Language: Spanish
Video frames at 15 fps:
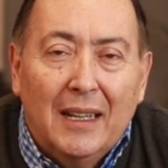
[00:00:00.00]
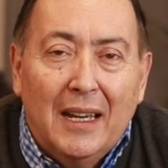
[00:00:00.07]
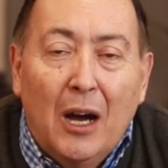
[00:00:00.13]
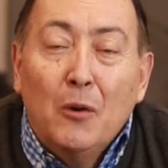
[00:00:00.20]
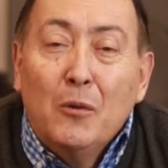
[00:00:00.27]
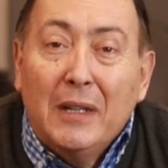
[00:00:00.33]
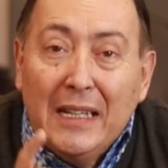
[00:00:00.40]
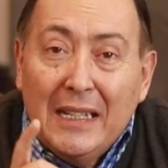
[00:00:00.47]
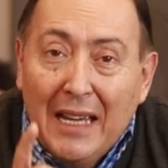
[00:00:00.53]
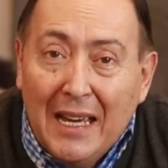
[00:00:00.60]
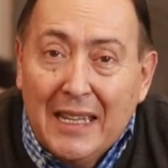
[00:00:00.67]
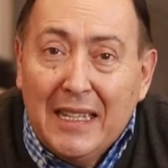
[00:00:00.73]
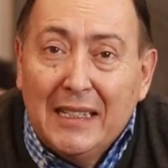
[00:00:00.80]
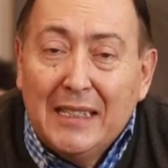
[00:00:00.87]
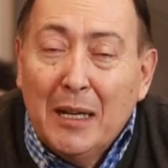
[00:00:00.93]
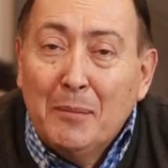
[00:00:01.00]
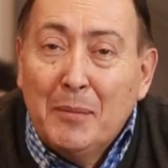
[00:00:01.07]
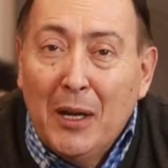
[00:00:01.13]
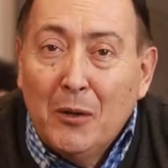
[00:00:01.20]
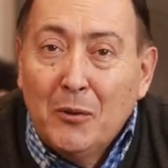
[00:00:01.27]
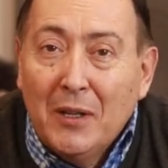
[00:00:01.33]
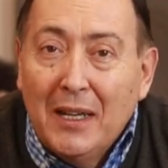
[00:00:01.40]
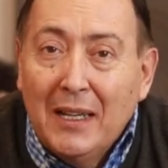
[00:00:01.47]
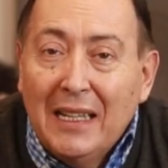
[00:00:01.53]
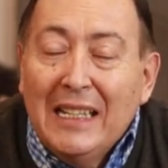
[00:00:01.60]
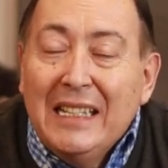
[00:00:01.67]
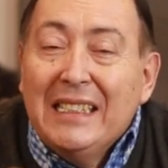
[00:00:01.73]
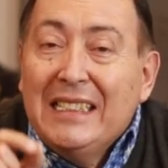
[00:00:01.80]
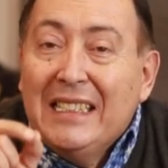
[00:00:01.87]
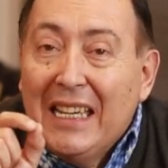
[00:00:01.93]
Aunque nadie te aplauda,
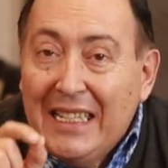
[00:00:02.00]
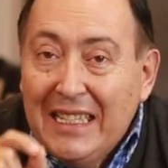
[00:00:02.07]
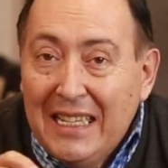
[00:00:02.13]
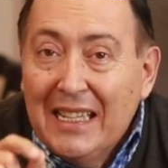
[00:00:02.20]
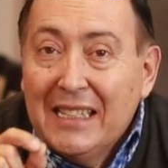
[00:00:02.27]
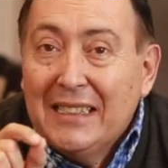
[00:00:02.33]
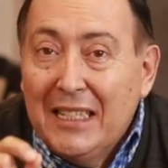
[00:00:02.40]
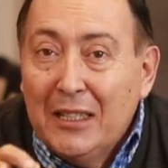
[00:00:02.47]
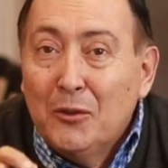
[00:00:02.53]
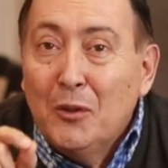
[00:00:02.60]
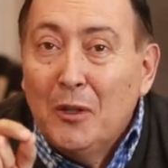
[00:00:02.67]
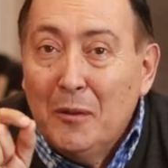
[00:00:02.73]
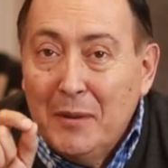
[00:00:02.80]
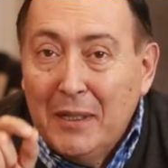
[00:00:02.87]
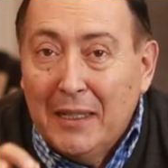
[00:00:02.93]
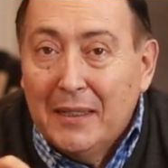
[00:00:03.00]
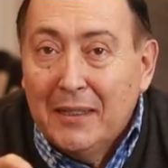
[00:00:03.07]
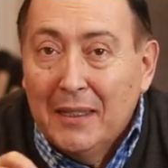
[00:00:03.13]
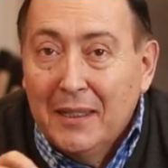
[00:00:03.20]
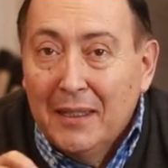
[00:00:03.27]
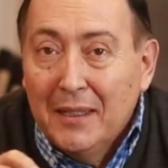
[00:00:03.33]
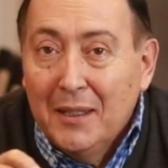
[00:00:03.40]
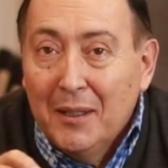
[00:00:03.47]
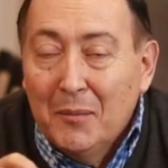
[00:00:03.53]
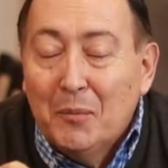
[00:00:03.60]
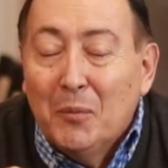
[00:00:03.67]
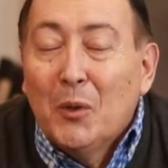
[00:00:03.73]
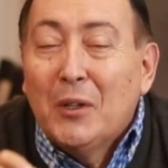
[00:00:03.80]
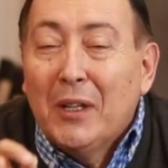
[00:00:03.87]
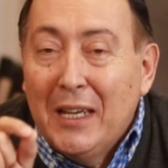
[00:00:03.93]
seguí haciendo el bien,
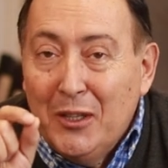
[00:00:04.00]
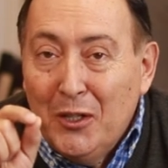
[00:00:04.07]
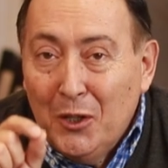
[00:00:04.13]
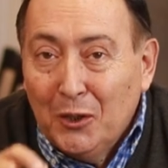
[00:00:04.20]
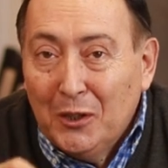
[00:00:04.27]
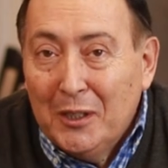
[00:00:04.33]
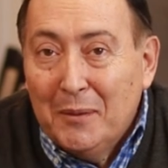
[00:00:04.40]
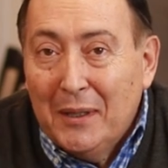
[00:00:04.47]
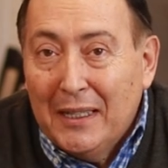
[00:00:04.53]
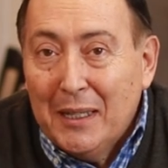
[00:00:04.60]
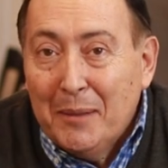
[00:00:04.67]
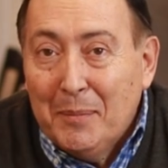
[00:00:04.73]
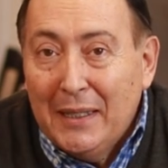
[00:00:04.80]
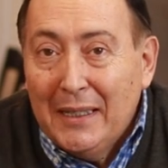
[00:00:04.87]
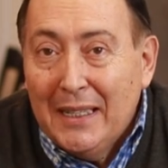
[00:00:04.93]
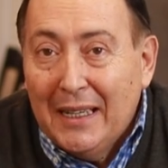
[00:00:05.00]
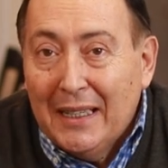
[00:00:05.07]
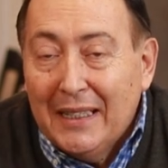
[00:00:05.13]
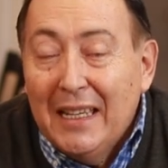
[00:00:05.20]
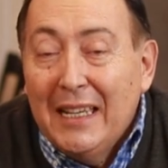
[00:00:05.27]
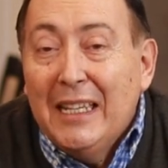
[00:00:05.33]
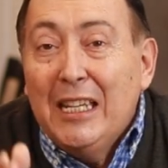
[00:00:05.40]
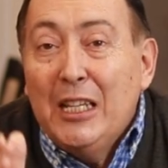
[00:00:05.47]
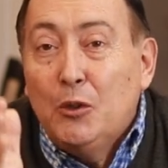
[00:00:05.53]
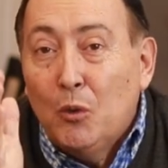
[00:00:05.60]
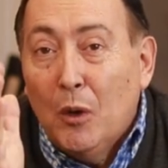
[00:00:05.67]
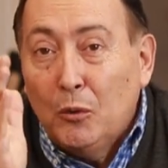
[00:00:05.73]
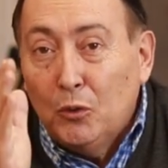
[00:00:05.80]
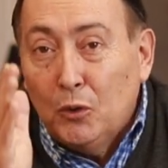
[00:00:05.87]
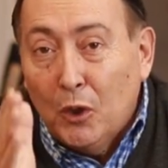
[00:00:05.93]
porque Dios te va a respaldar y tu
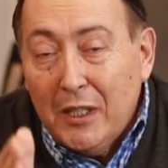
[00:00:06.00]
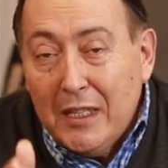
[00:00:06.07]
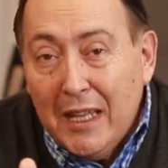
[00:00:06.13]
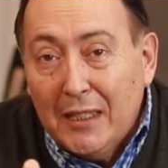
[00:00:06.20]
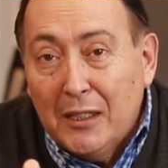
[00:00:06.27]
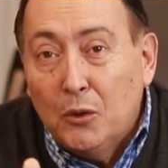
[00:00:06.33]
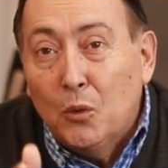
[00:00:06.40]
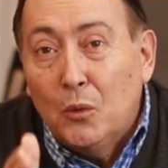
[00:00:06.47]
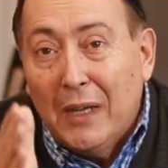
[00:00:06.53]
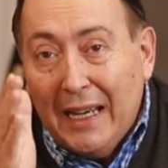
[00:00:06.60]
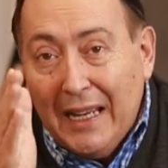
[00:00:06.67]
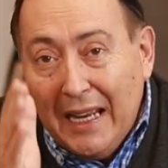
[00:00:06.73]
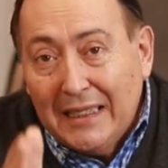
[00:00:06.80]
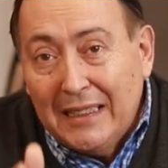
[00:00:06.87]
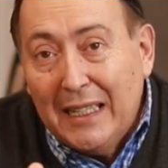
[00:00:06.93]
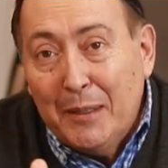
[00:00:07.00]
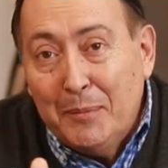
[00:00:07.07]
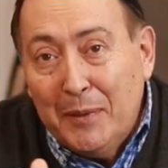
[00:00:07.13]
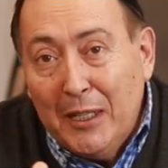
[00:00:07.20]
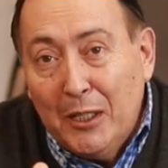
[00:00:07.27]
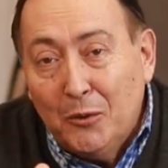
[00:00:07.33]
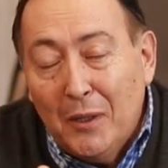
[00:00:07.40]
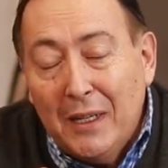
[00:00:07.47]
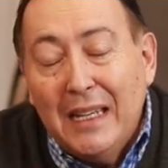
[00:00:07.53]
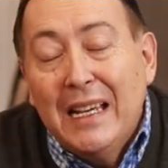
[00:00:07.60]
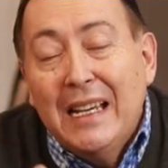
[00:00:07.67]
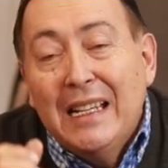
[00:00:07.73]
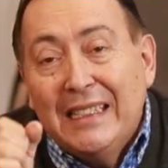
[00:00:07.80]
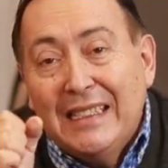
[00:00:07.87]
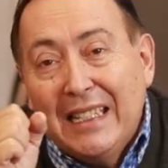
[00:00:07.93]
autoridad y tu carácter espiritual
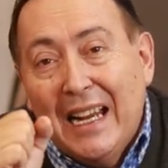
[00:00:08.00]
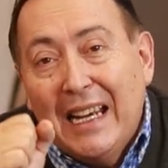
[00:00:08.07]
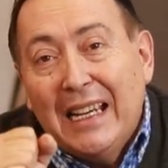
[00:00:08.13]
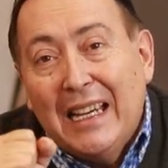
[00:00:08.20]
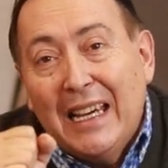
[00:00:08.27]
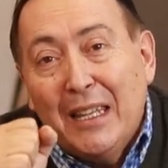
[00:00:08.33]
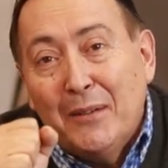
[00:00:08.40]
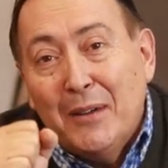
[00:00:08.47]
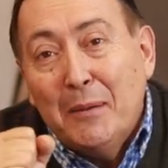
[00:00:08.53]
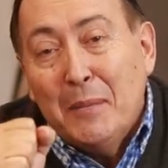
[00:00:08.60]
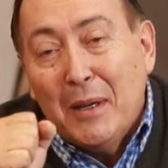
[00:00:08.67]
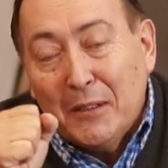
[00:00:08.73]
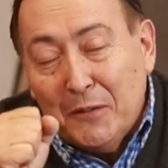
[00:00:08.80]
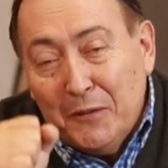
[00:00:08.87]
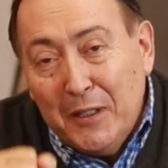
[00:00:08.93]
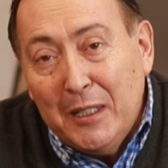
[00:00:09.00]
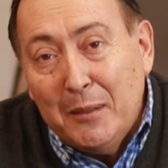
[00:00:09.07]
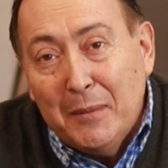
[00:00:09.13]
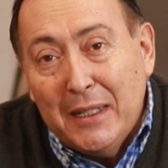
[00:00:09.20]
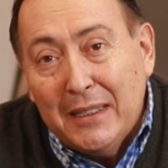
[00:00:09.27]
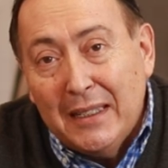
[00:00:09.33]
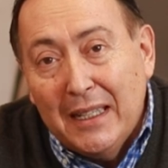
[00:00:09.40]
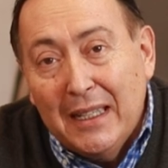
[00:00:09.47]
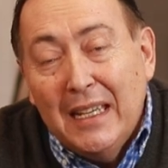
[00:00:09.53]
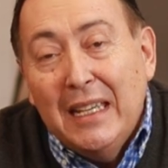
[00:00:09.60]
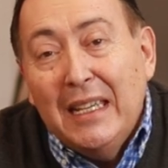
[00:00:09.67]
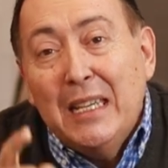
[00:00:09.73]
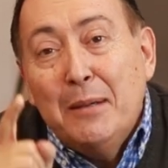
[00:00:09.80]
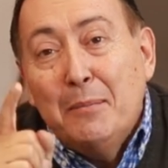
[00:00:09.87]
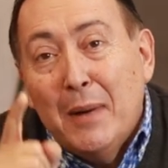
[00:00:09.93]
serán cada vez más firmes
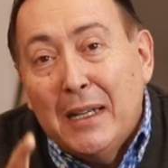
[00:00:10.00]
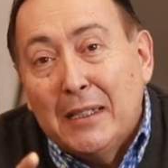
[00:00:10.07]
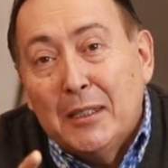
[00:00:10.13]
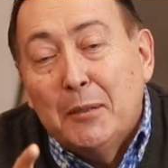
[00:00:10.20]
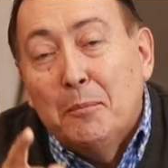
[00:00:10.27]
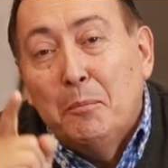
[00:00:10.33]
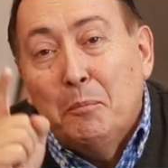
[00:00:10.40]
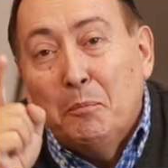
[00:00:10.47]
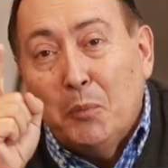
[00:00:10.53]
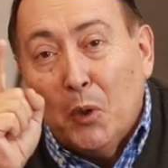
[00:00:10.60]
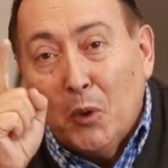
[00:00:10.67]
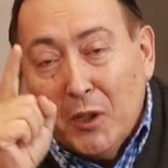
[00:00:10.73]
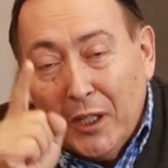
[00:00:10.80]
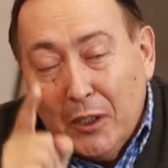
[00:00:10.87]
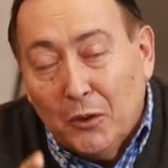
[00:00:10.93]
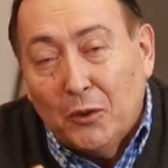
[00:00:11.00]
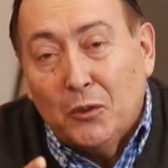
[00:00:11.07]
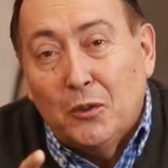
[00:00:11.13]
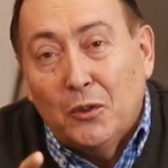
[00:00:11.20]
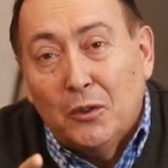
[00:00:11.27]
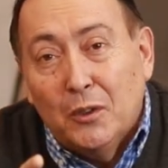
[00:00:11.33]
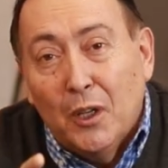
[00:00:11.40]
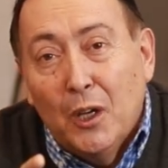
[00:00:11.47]
y más poderosos.